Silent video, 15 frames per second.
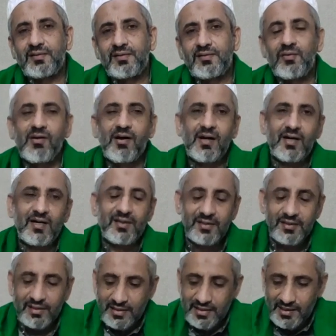doa
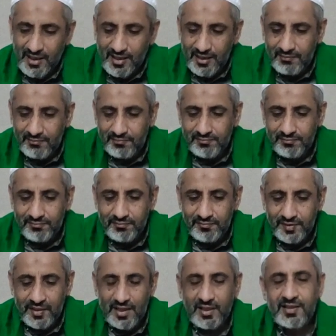keenam
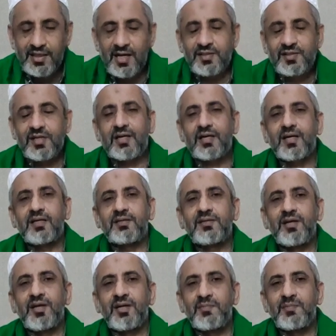yang diajarkan
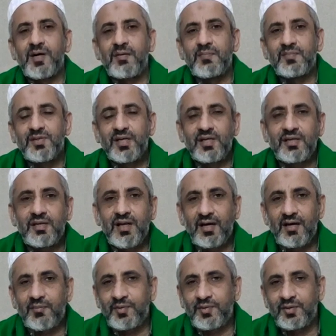oleh Imam Zainil
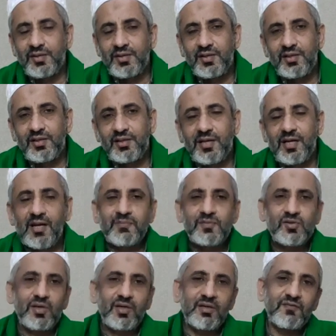Abidin dalam
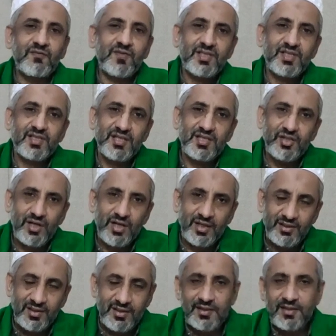Sahifah
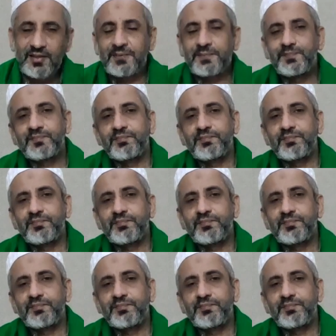Sajadiyah.